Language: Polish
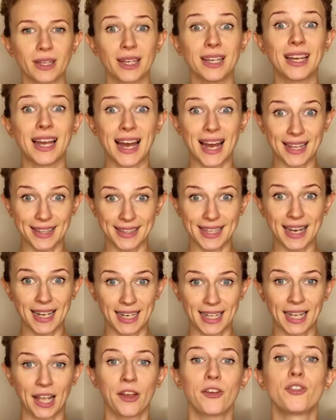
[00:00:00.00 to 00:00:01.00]
A dalej
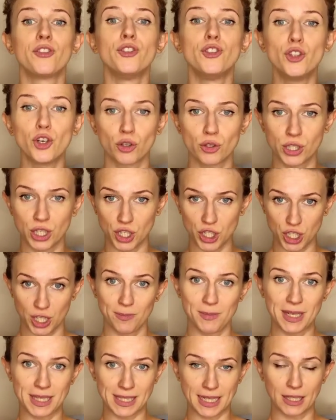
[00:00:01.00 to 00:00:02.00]
docen siebie
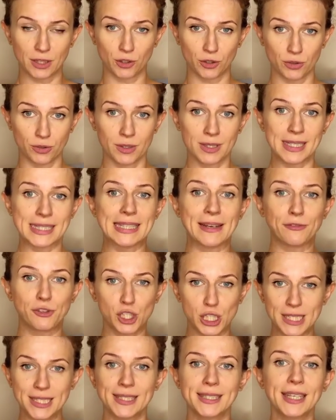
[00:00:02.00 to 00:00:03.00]
za to, za
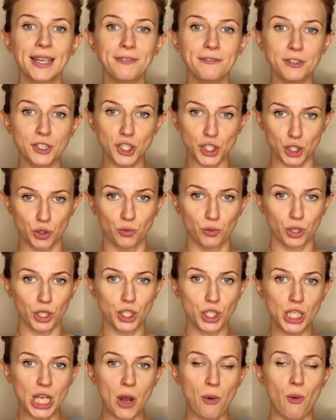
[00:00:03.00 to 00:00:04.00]
wszystkie wysiłki,
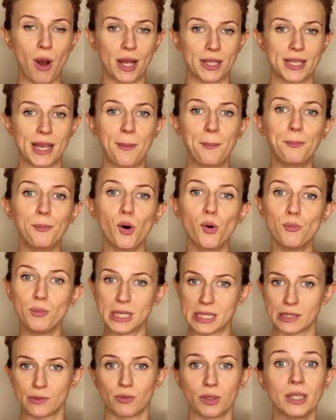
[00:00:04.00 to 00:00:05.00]
działania,
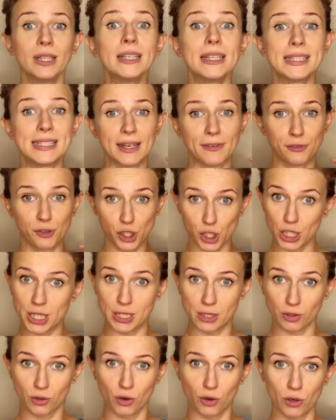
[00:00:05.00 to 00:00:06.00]
pomysły, za
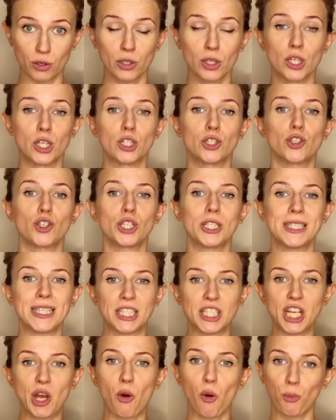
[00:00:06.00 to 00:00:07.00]
wszystko, co się
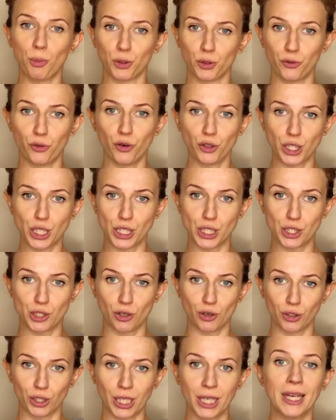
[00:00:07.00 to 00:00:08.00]
zadziało po Twojej
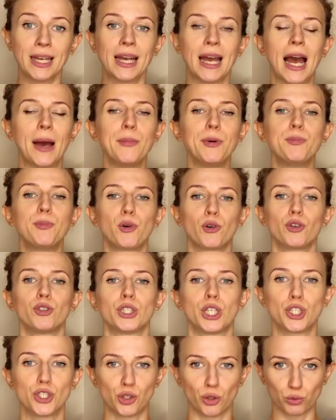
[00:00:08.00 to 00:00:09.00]
stronie, aby pokonać
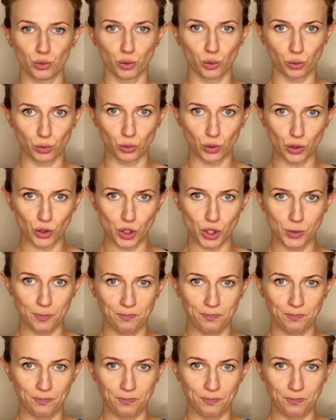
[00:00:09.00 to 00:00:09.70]
tą trudność.